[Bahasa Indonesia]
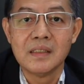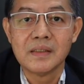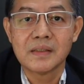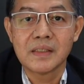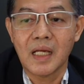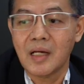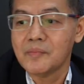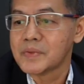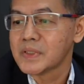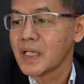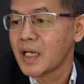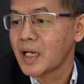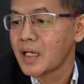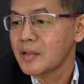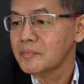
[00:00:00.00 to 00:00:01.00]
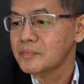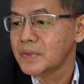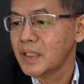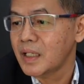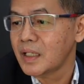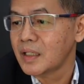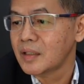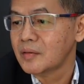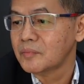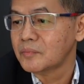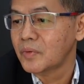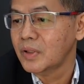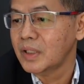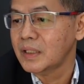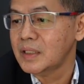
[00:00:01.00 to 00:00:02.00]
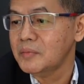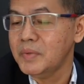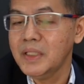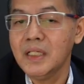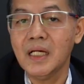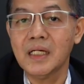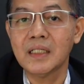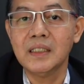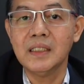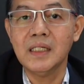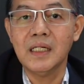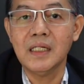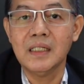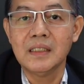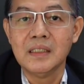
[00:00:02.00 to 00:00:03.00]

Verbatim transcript: saham-saham yang boleh dibilang nih ya